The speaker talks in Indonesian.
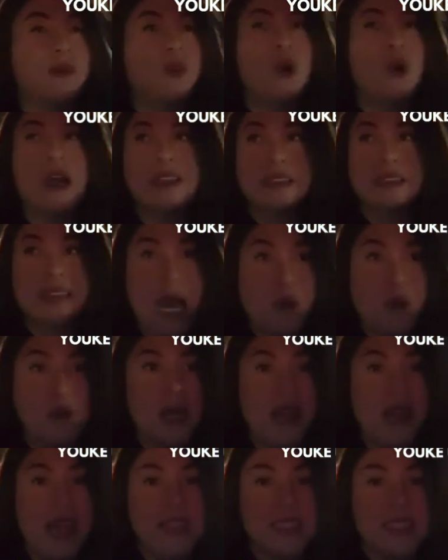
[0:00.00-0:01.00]
bukan
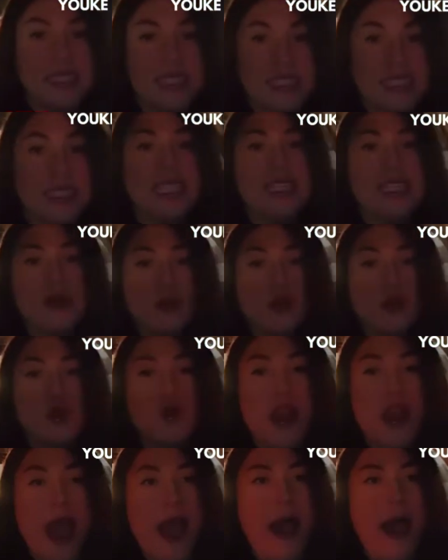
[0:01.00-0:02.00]
setahun ya guys
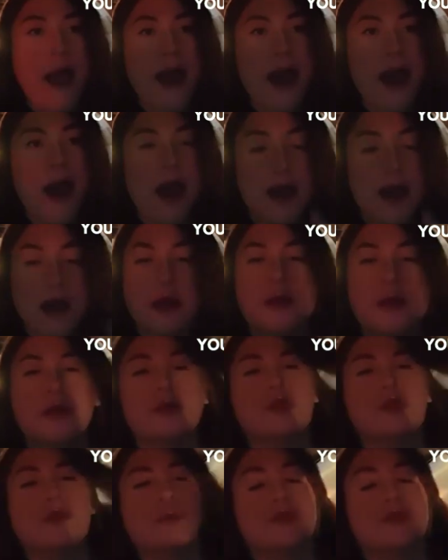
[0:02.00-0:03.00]
sebulan